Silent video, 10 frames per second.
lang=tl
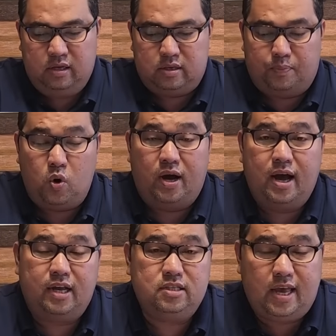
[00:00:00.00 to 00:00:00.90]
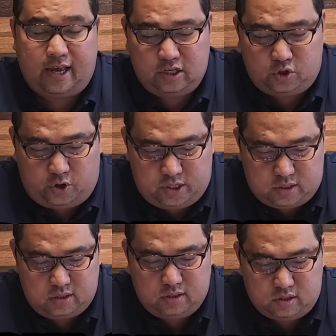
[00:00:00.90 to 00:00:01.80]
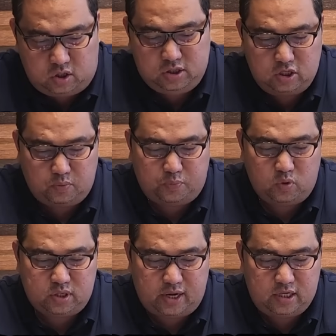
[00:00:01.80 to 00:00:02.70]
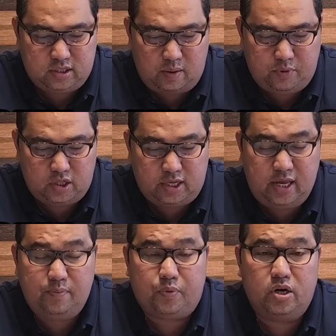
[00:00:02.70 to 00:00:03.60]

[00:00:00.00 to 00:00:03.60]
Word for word: Sa po ang aking second choice. So, dito po sa race number 3,